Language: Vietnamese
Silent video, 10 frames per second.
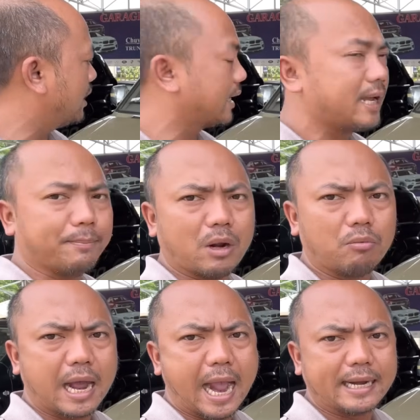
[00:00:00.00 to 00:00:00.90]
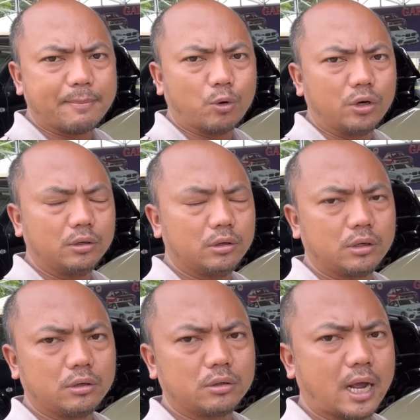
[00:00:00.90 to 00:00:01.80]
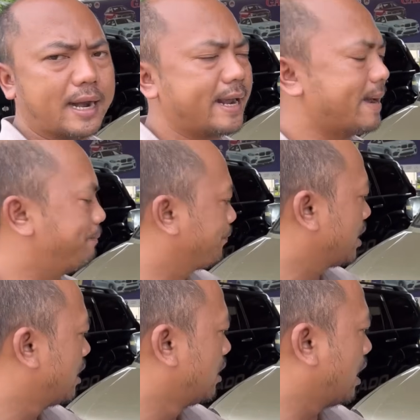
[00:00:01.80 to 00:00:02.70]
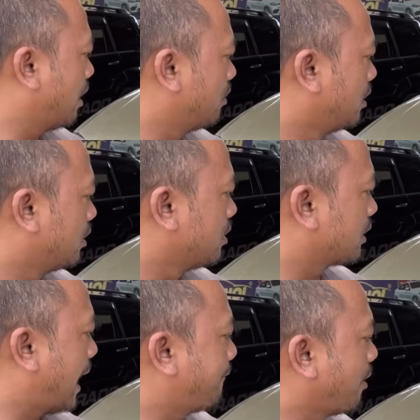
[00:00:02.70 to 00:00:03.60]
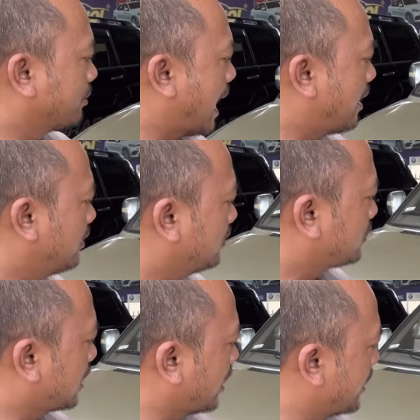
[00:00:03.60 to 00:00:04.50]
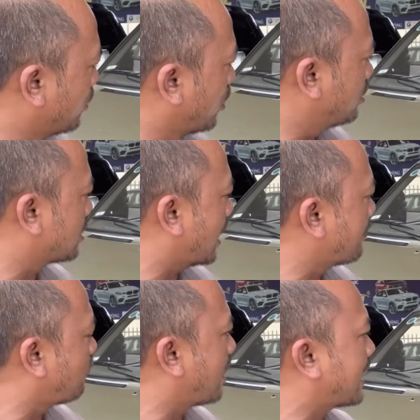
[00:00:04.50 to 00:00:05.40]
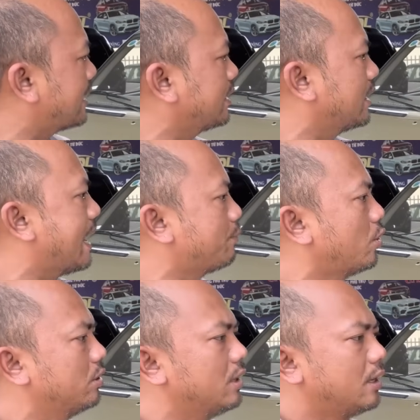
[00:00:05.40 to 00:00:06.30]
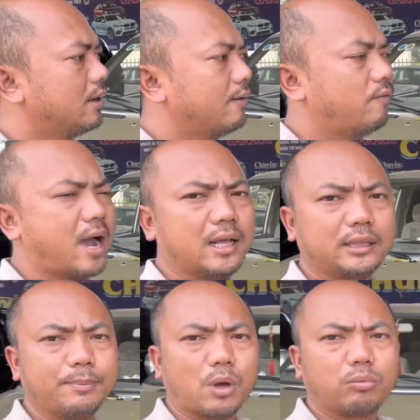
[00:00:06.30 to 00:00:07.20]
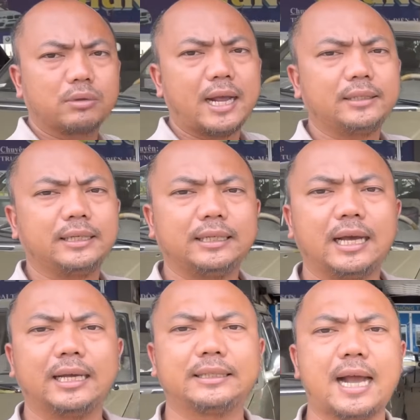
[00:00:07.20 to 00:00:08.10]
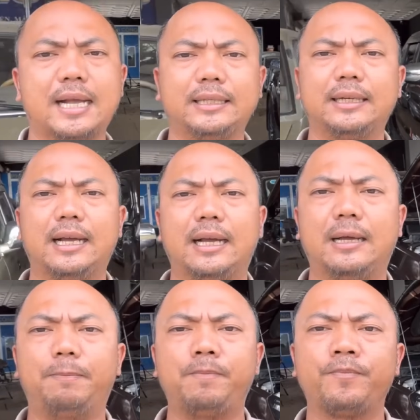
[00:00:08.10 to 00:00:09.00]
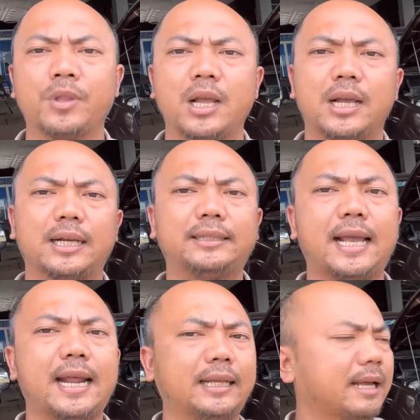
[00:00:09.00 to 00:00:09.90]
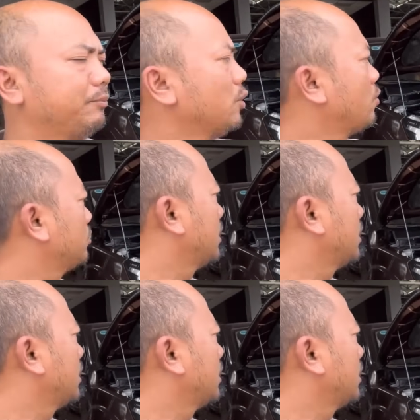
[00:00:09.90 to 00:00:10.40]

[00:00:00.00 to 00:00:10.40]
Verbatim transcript: đi đăng kiểm đóng cả hai năm luôn gần 2 năm à, được cái form dáng rất là yêu luôn được cái màu vàng cát rất là đẹp luôn và tiếp tục đây thì à, chẳng hạn như là cái xe này thì em trung cũng